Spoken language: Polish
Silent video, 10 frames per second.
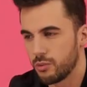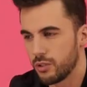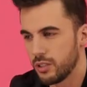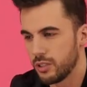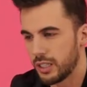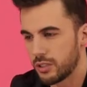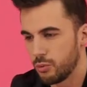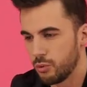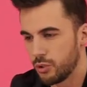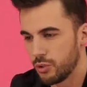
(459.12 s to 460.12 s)
który nas
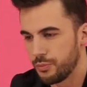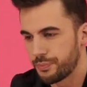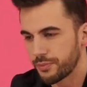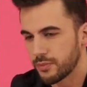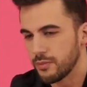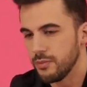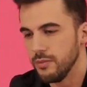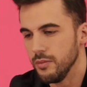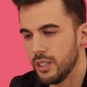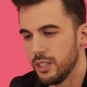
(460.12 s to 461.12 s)
uczył e,
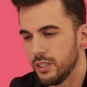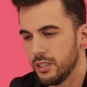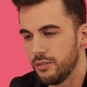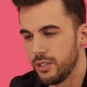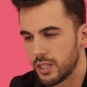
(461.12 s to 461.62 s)
w